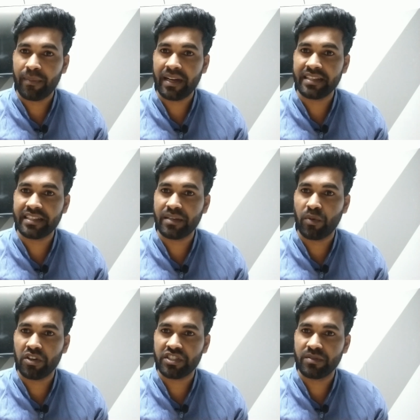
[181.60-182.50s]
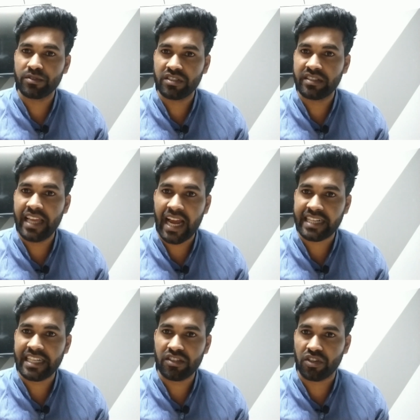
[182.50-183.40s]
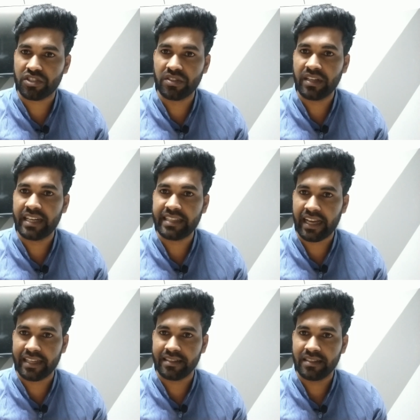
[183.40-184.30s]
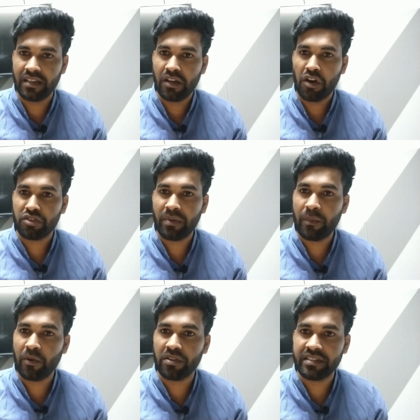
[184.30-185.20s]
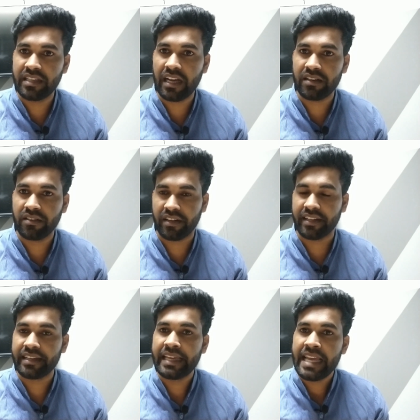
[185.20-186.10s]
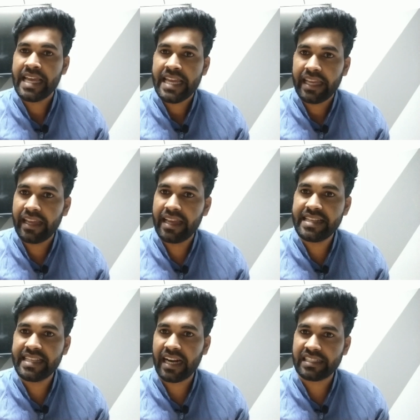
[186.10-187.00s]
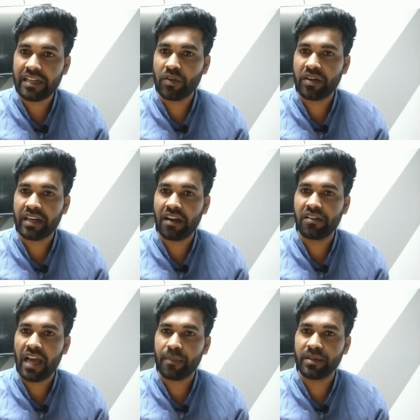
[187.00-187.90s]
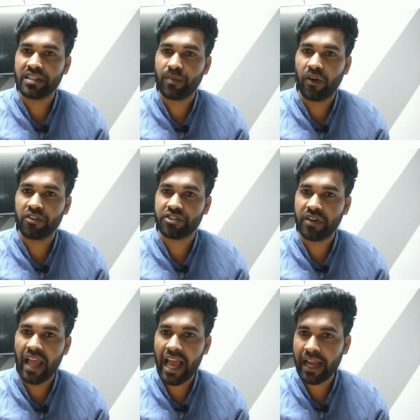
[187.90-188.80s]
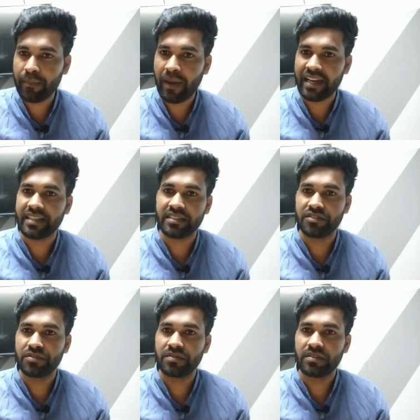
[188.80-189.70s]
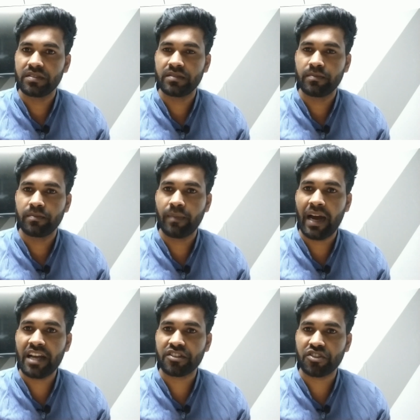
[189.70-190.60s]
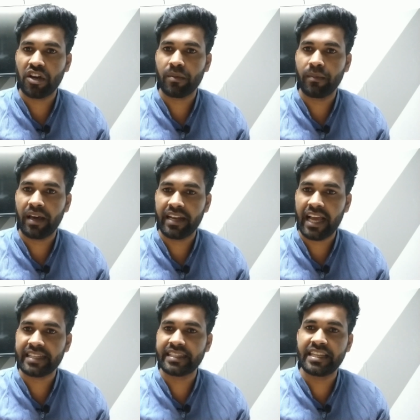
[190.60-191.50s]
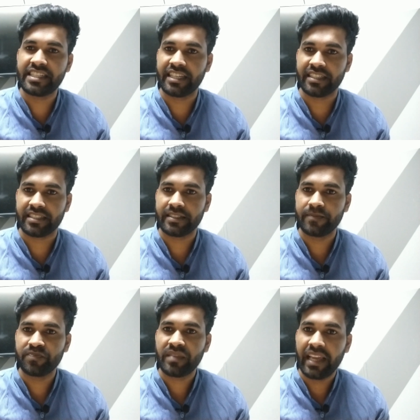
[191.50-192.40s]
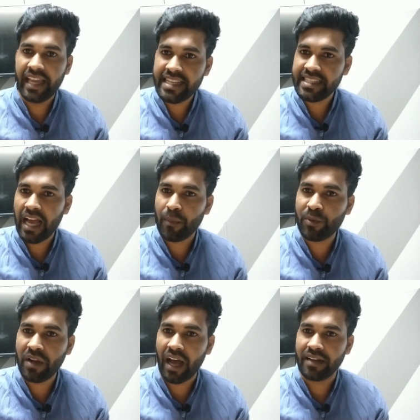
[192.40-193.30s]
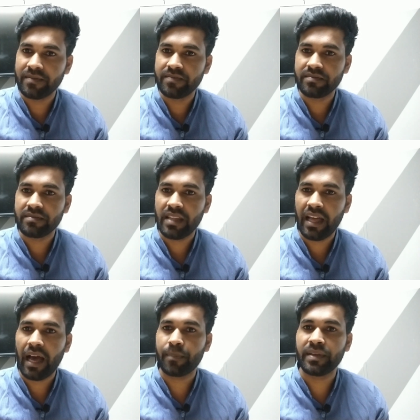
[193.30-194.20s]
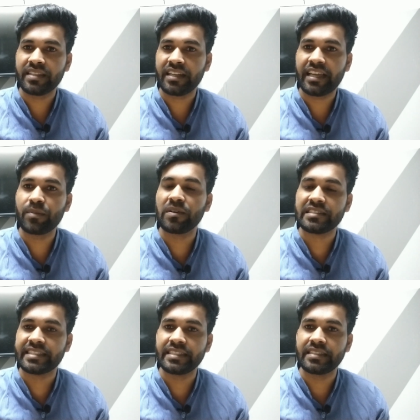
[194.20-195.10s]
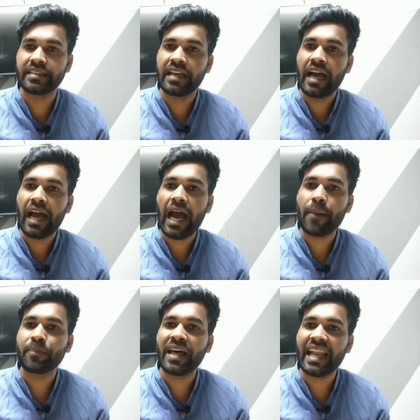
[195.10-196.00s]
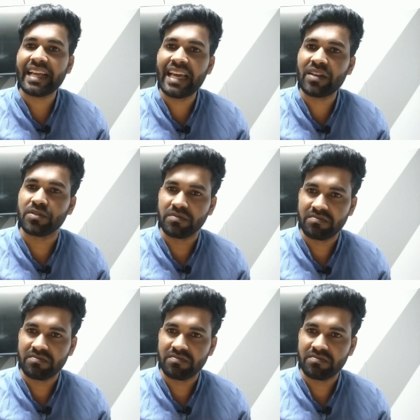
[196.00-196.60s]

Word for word: আপনাদের বংশের মধ্যে যদি একটা ধর্ষণকারী থাকে অথবা পরকিয়া করে এই যে একটা লোকের কারণে আপনাদের বংশ একবারে মান সম্মান একদিনেই শেষ এই যে আপুরা আপনাদেরকেই বলছি আপনারা কেন